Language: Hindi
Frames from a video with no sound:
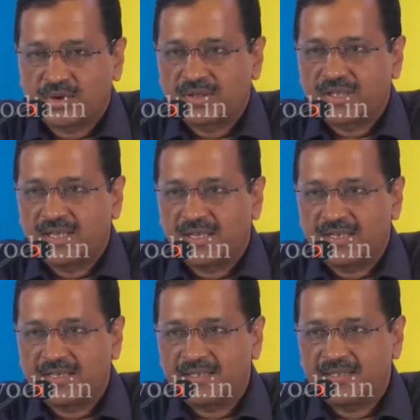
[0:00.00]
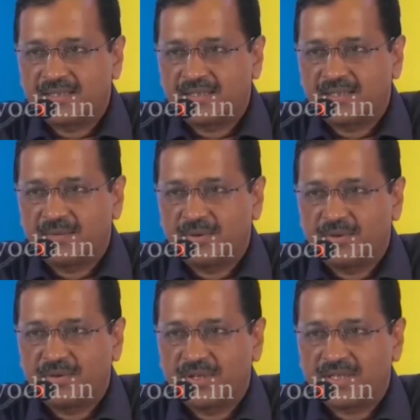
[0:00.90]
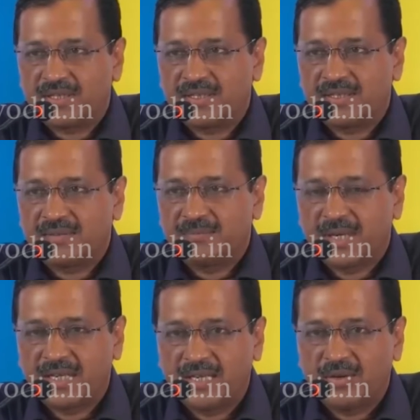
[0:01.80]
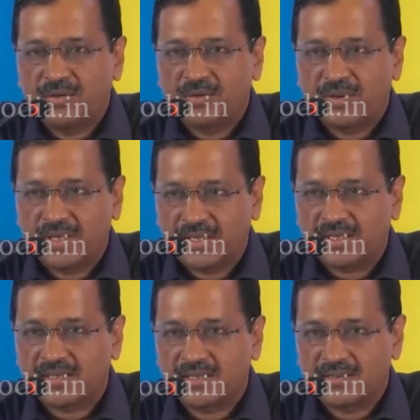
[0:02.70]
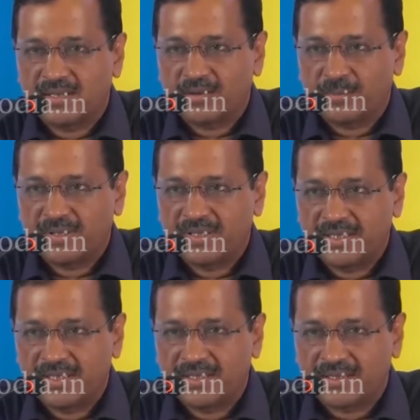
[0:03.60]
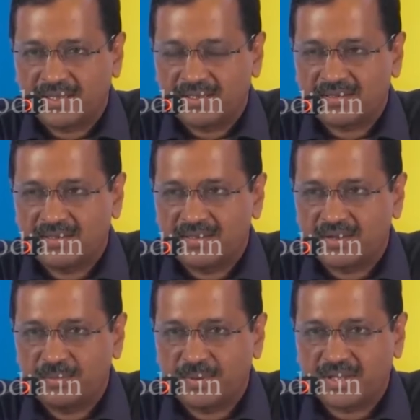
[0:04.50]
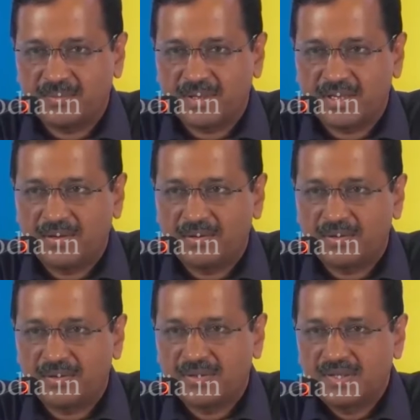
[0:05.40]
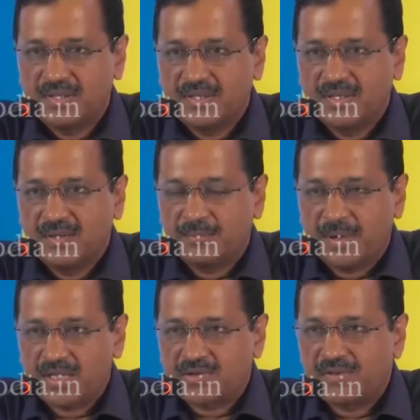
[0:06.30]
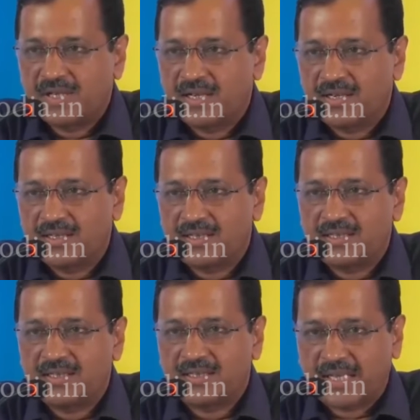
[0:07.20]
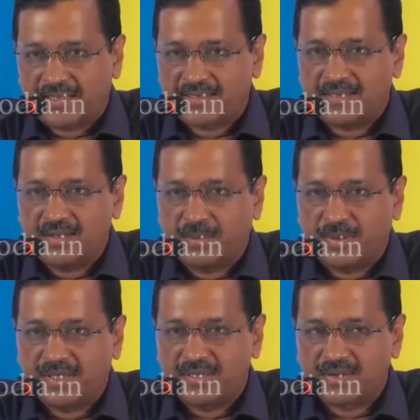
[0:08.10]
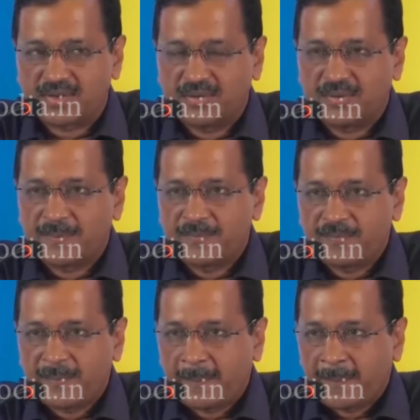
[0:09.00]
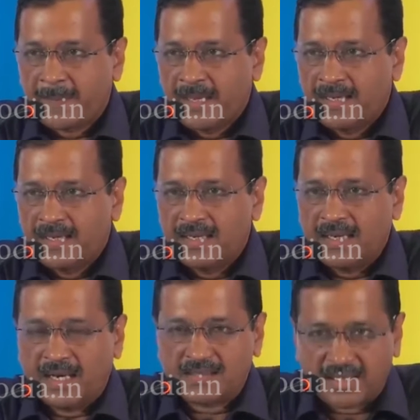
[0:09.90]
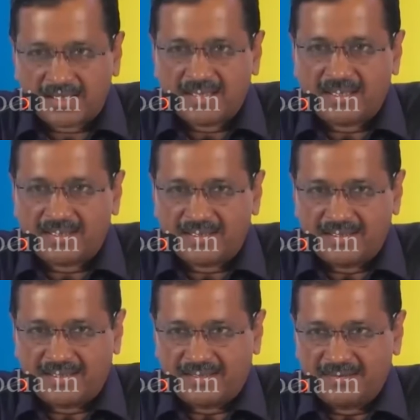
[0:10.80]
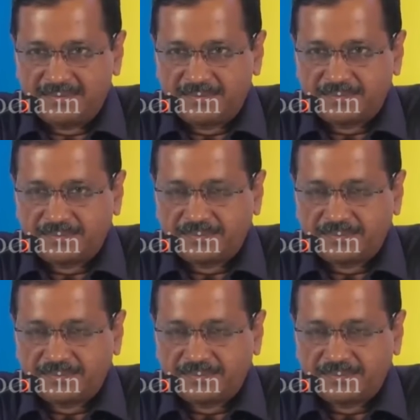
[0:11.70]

चौथी गारंटी दी थी हम लोगों ने कि महिलाओं को एक एक हज़ार रुपये देंगे 18 साल से ऊपर की महिलाओं को पांचवी गारंटी थी टैक्सी ऑपरेटर्स को आज छठी गारंटी दे रहे हैं